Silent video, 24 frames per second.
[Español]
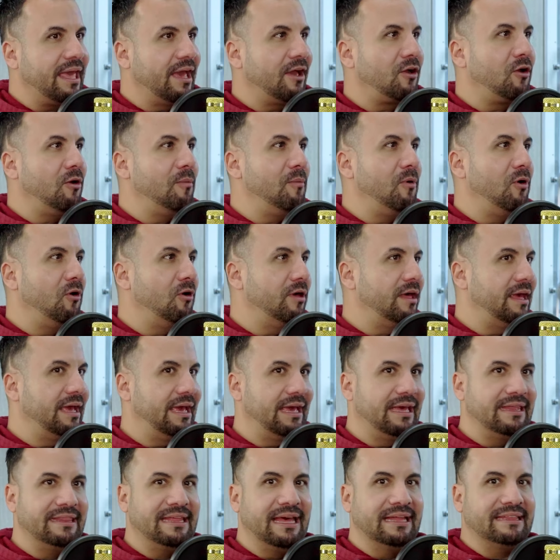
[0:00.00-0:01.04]
es como
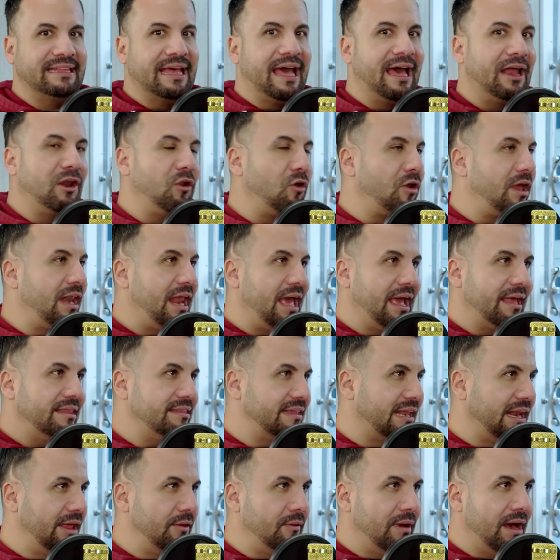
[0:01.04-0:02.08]
de, atajar lo que la gente
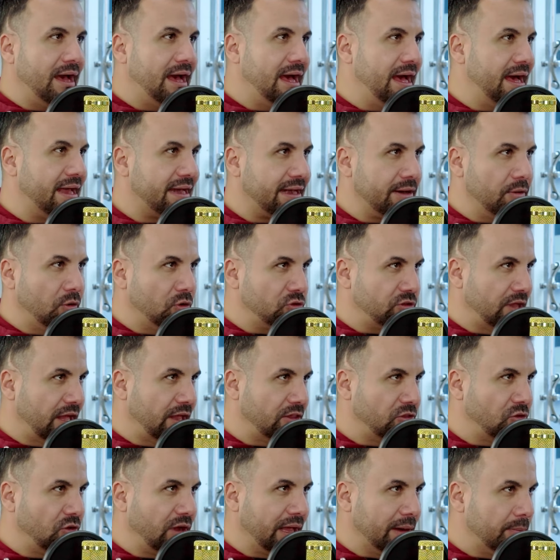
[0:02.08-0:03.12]
les va
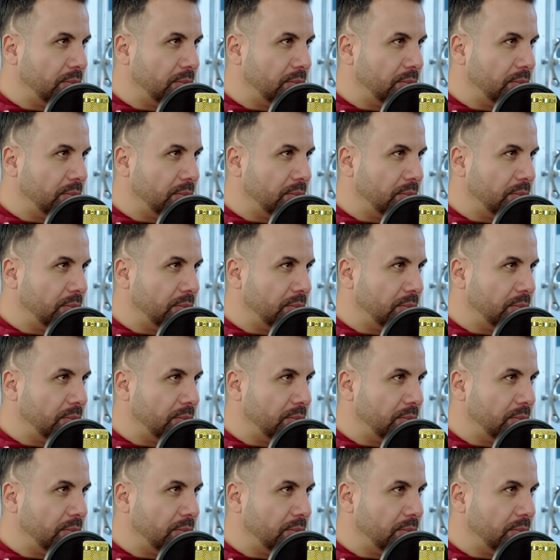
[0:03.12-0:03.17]
rebotando en el